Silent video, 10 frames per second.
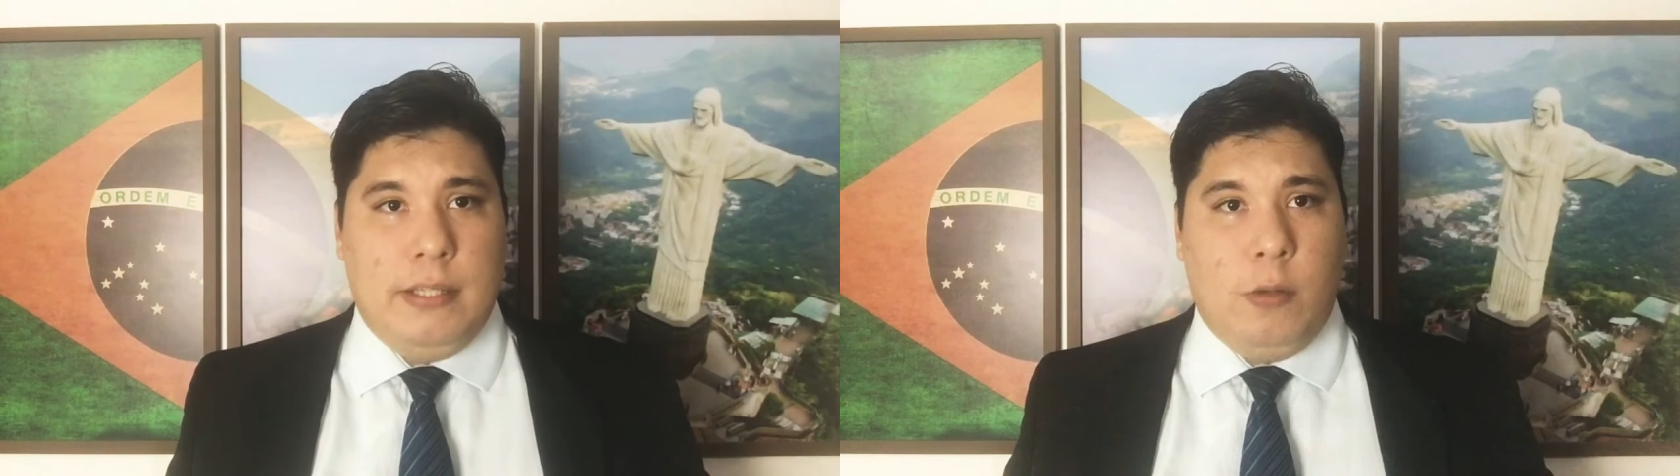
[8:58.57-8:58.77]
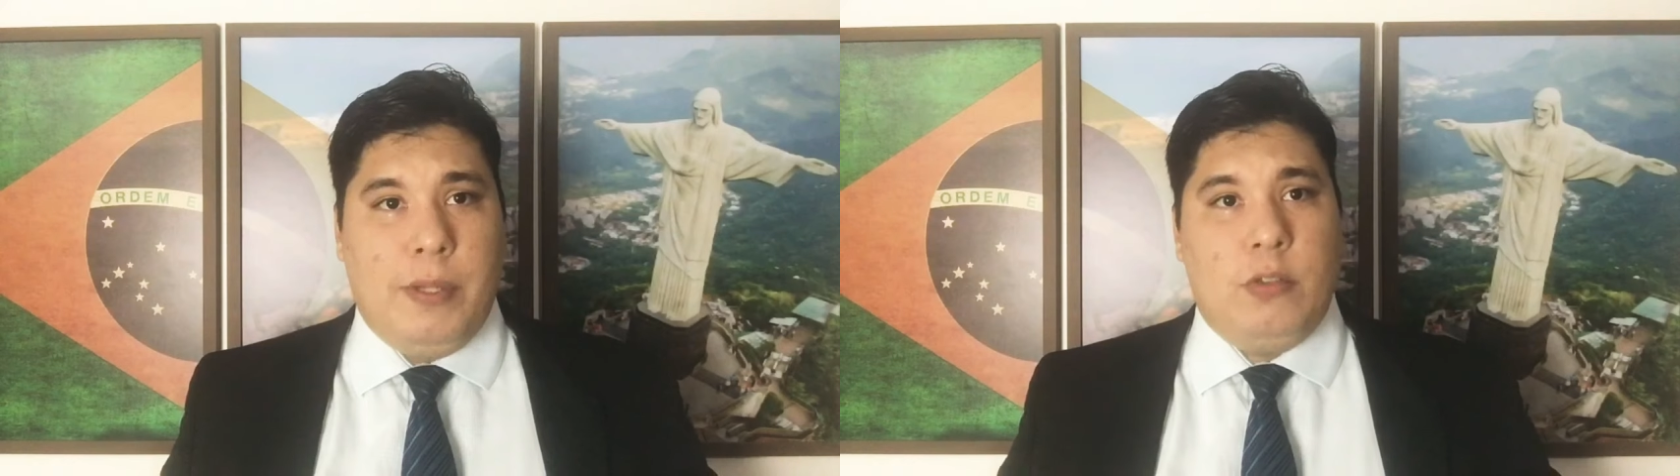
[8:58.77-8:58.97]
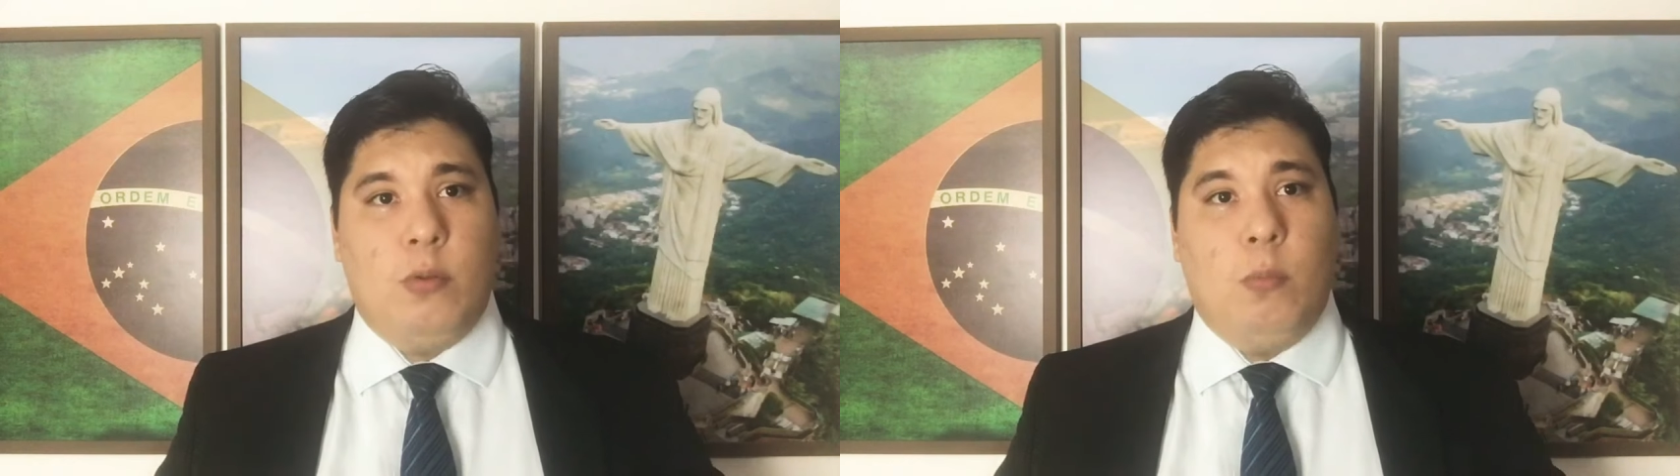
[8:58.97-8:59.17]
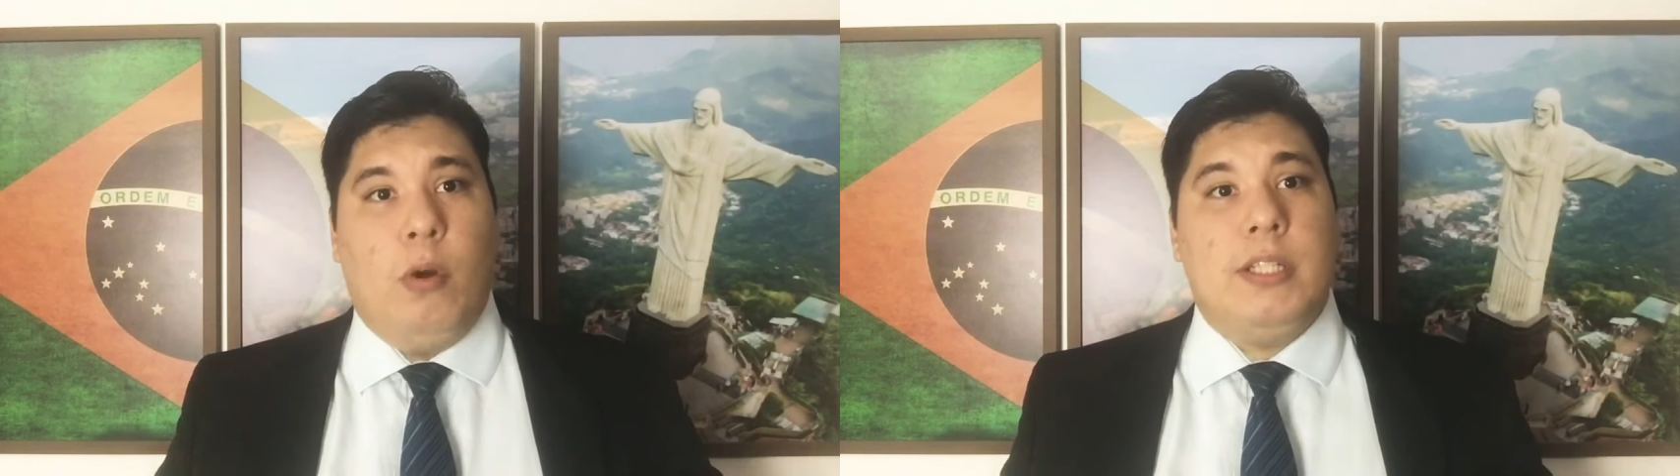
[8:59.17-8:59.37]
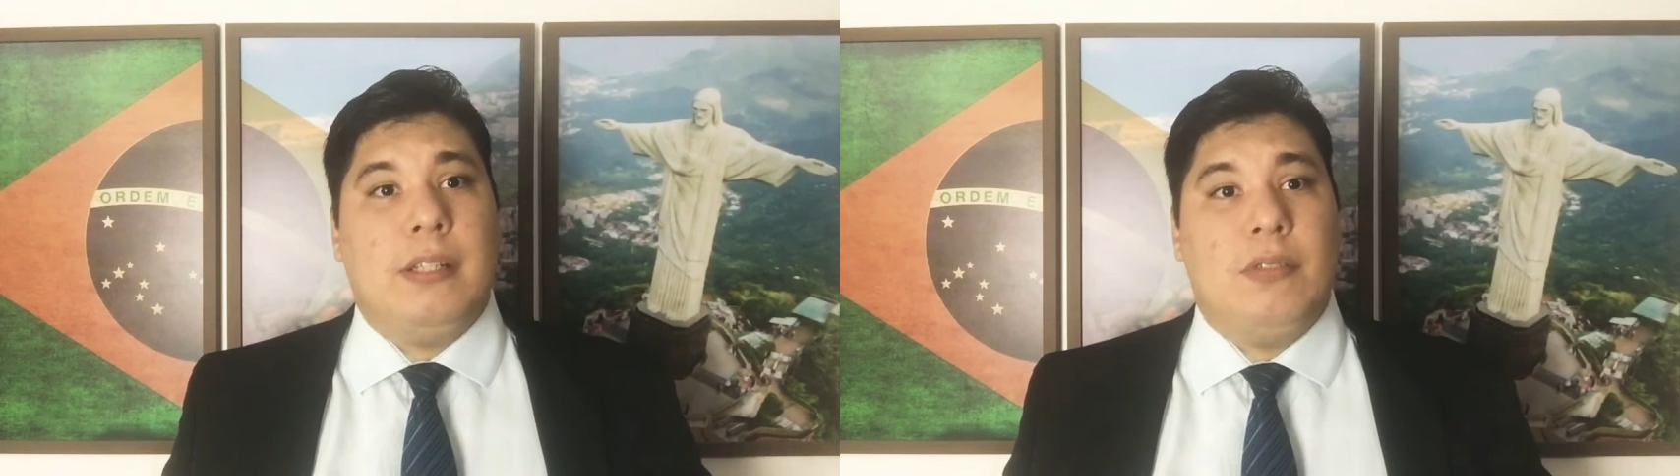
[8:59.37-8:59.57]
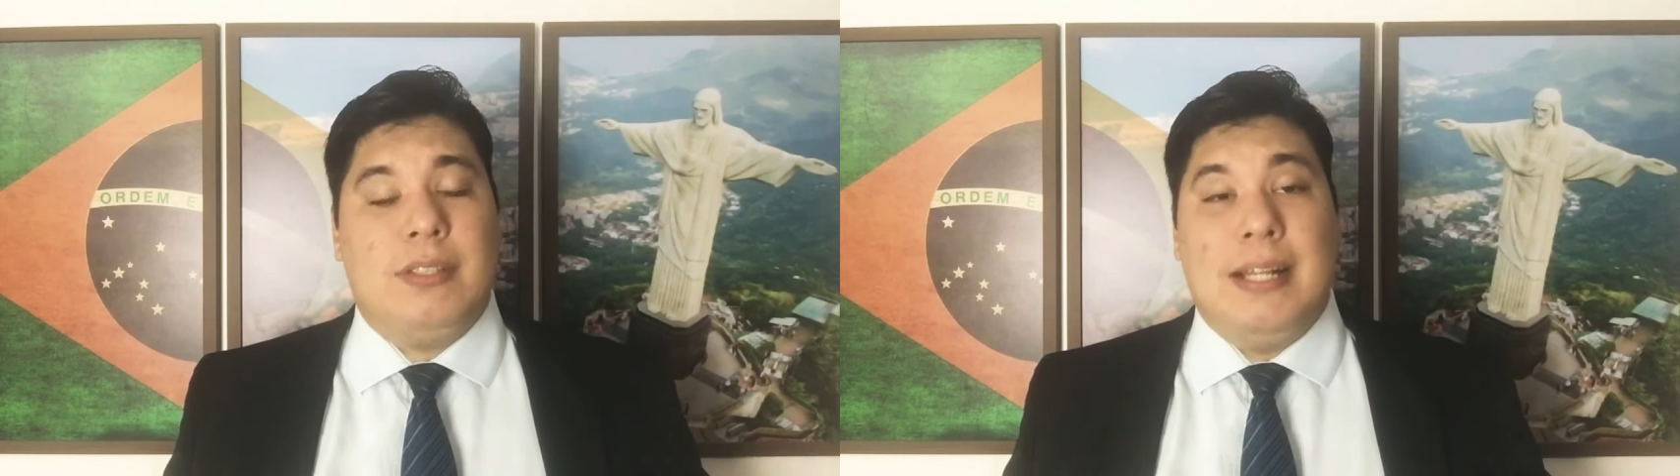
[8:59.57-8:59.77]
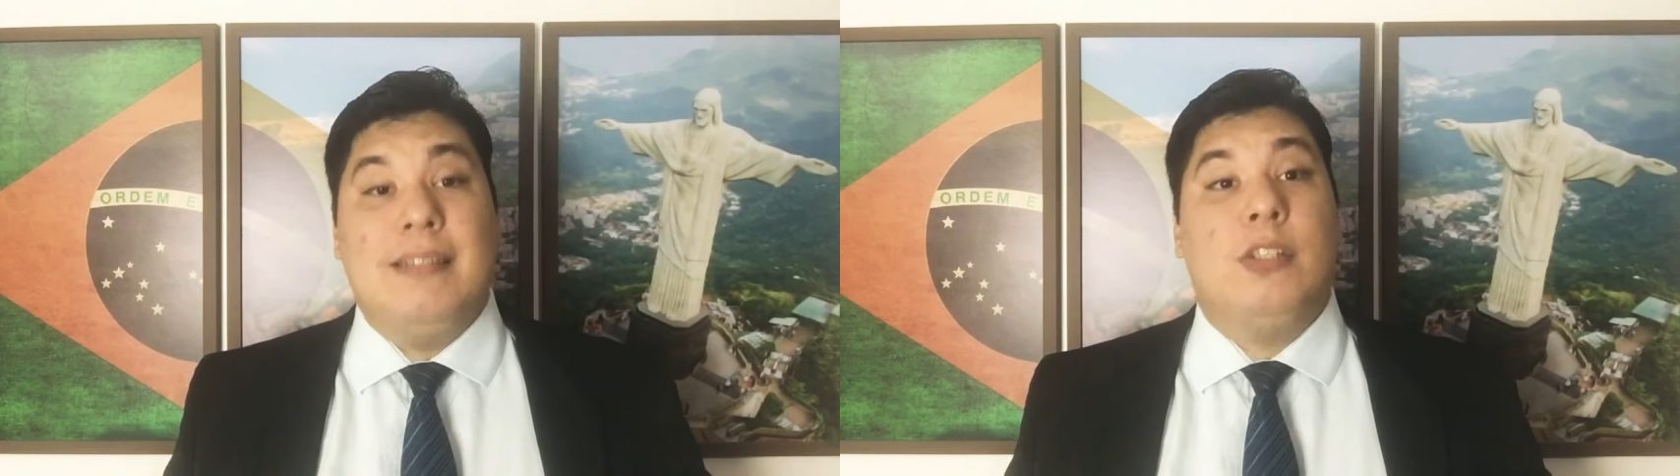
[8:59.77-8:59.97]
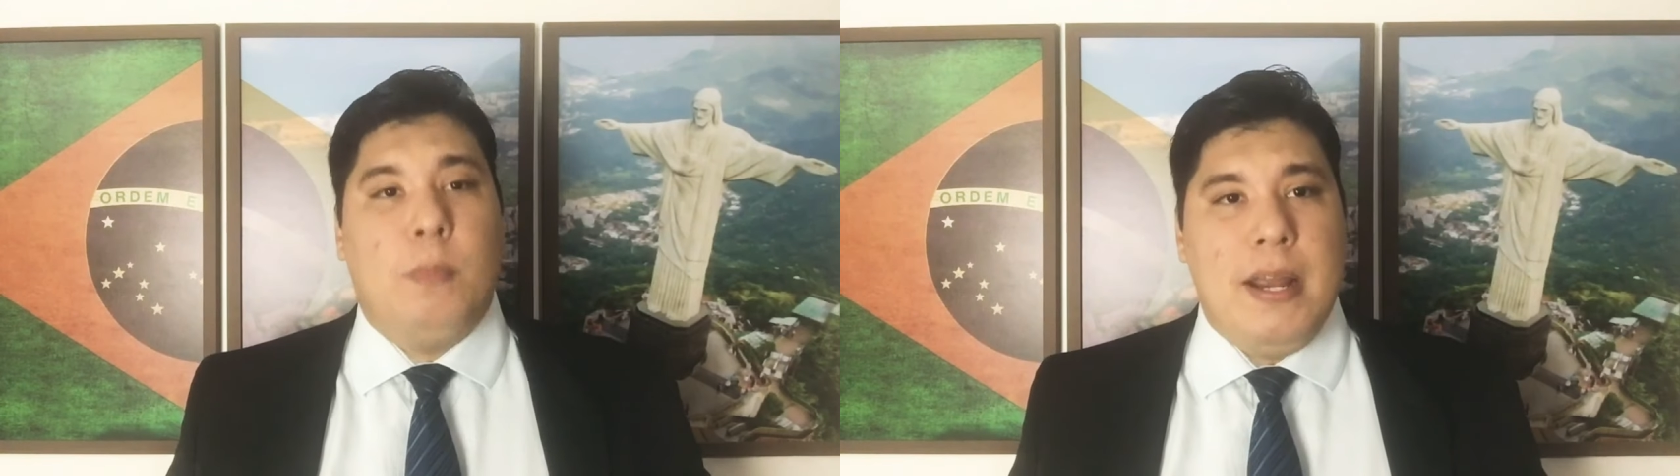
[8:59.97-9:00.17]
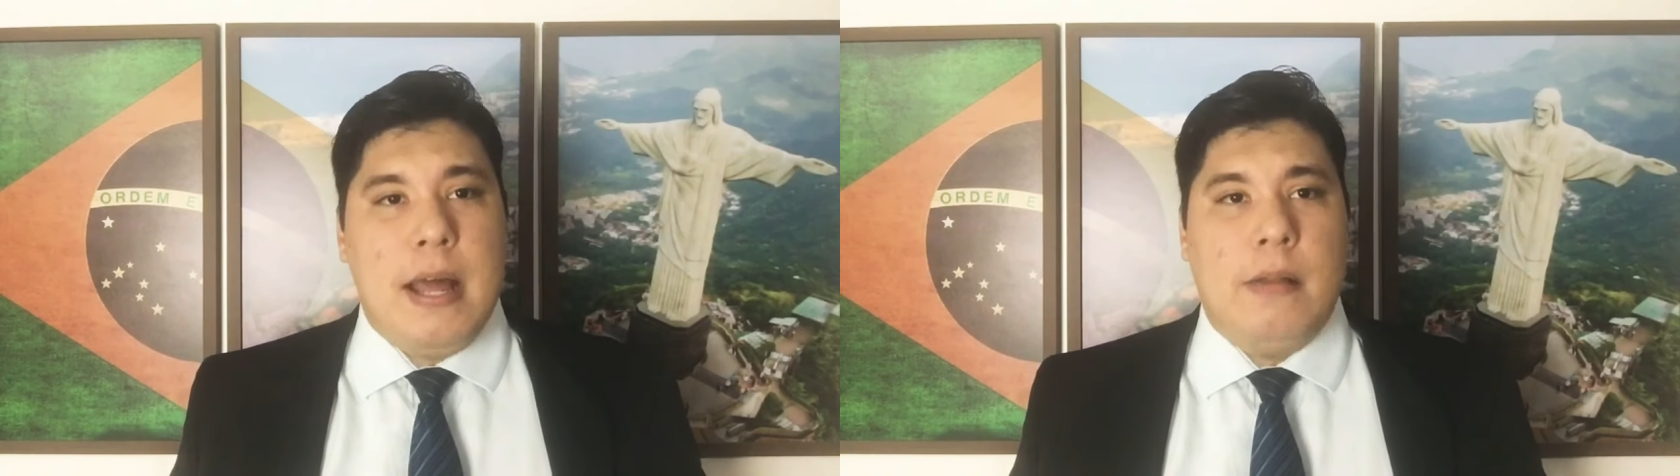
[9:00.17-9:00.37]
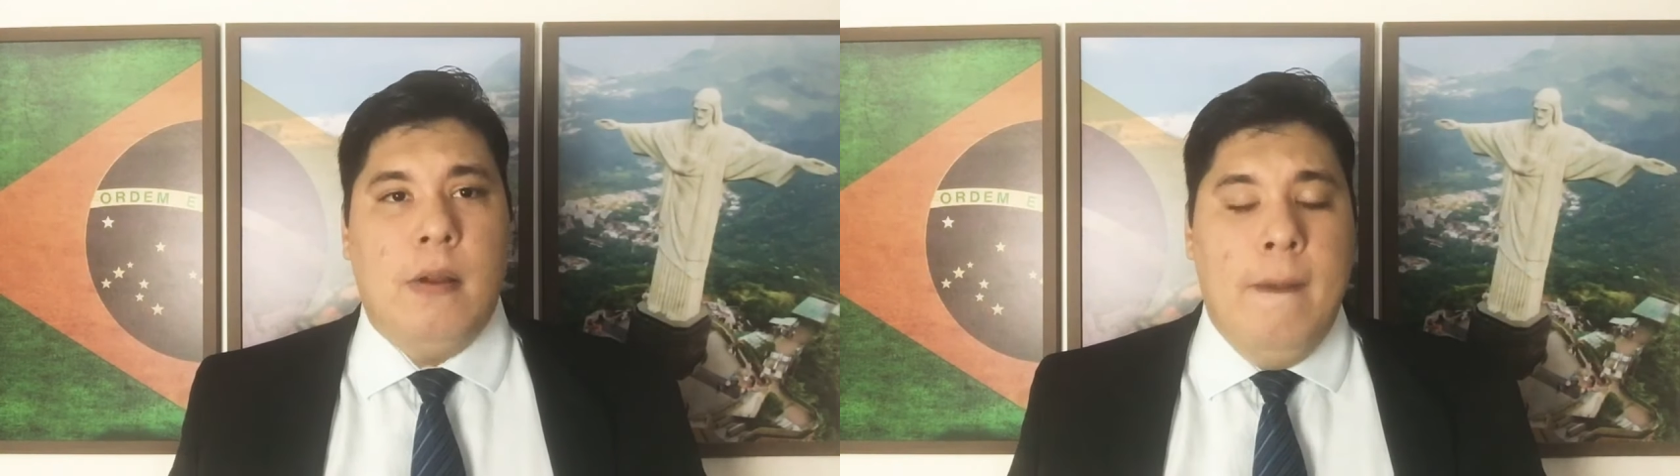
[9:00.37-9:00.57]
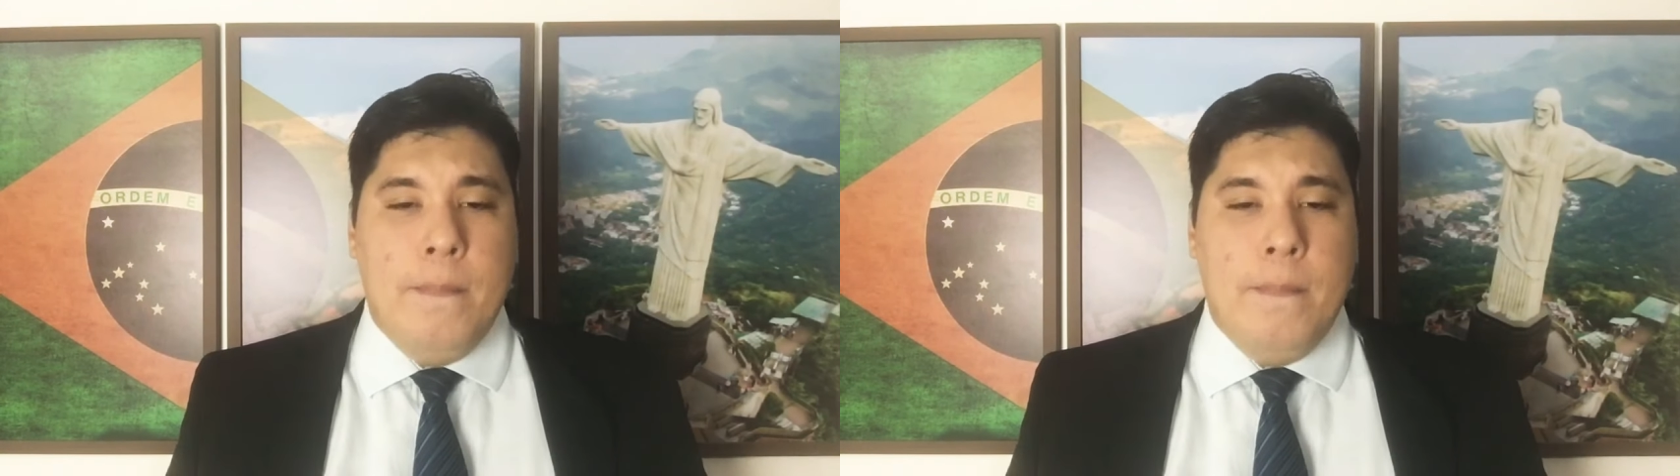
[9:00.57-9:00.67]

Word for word: Geralmente isso mostra que você está desesperado.